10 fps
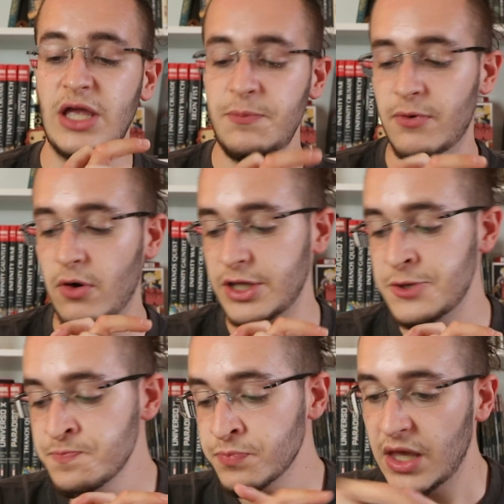E
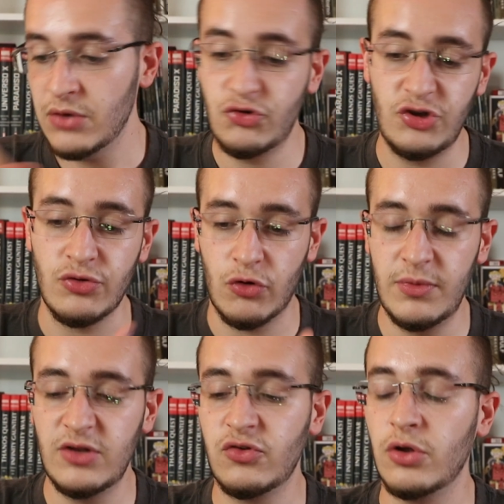poi è uscito
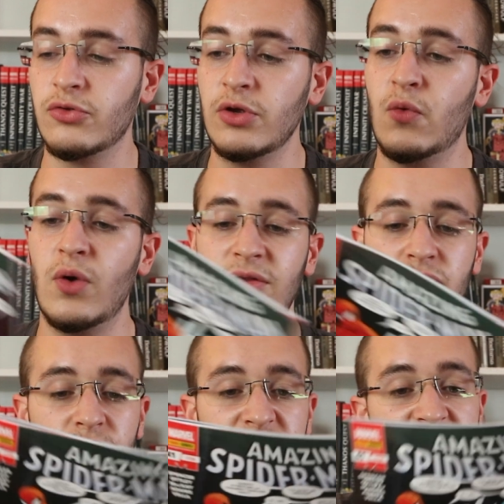come al solito il
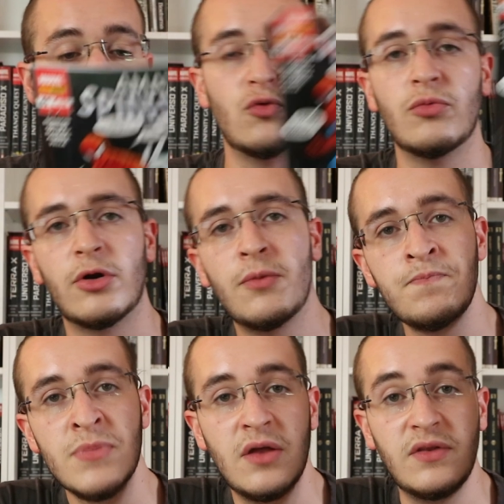41esimo numero
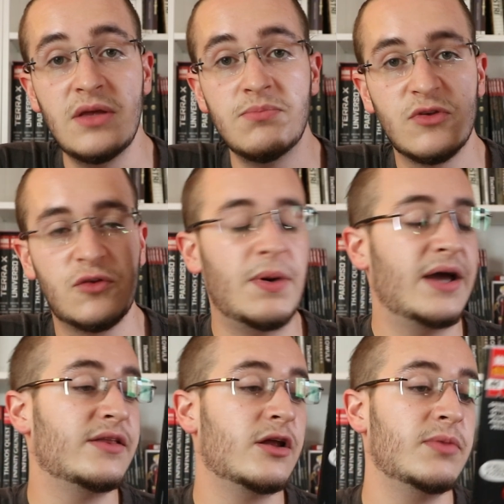di
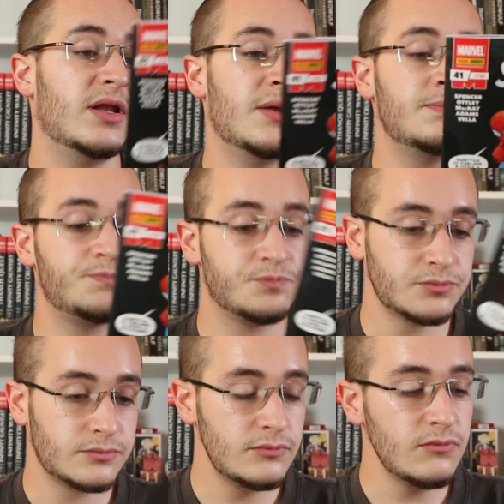Spider-Man
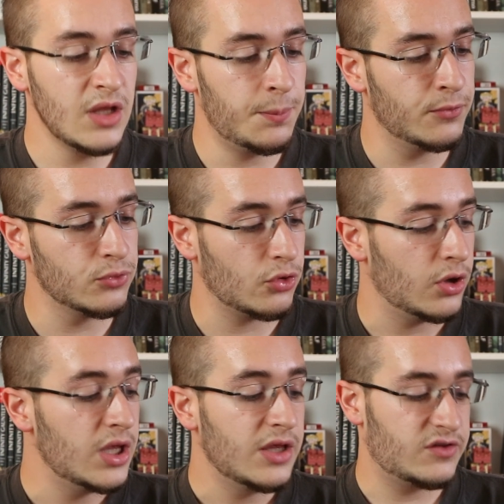
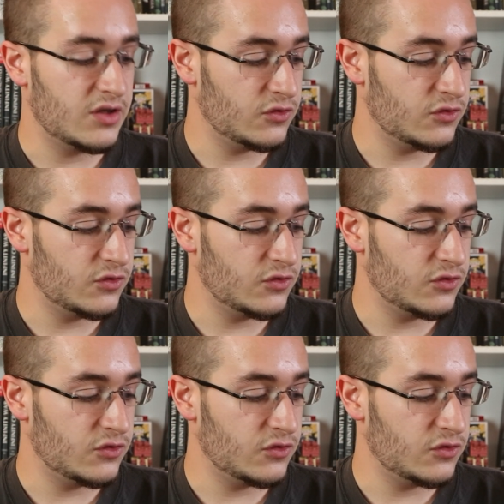appunto si